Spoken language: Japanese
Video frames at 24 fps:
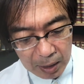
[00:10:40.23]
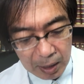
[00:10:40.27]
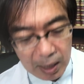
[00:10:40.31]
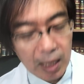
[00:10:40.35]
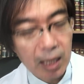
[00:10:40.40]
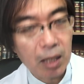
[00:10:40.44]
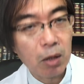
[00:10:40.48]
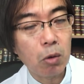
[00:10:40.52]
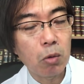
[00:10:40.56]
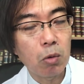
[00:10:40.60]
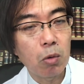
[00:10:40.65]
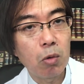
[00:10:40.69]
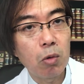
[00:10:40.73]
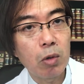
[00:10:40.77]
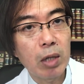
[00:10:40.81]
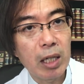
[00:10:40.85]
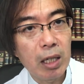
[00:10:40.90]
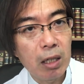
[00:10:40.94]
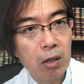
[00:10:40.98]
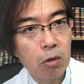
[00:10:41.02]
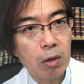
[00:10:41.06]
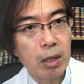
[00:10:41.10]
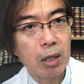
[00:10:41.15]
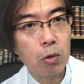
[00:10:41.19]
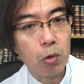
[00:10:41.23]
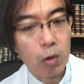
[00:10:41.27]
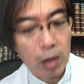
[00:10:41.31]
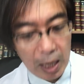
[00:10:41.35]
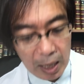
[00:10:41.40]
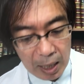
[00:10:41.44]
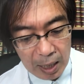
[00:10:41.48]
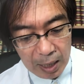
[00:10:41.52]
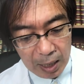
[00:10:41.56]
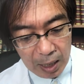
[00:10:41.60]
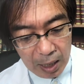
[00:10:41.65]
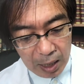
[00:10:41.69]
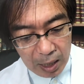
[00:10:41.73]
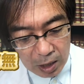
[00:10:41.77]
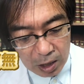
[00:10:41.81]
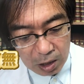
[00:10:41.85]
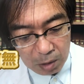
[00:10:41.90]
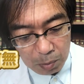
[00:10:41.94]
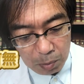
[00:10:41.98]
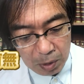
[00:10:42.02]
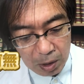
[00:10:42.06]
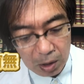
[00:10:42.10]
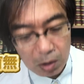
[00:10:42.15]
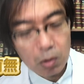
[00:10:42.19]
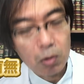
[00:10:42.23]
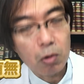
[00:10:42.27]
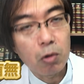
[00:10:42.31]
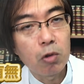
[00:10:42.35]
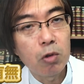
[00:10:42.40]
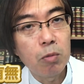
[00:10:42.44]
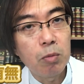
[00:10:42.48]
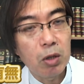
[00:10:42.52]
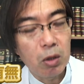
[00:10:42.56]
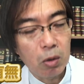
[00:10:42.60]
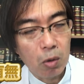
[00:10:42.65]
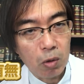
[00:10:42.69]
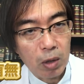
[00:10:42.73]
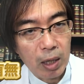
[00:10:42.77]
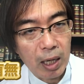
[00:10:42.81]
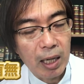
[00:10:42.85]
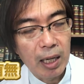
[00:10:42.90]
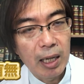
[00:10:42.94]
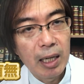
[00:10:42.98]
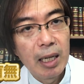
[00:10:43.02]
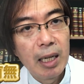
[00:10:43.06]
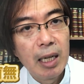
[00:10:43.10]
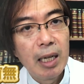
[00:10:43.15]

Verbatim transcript: ダートの方がいいのかとか、スピードの有無とか、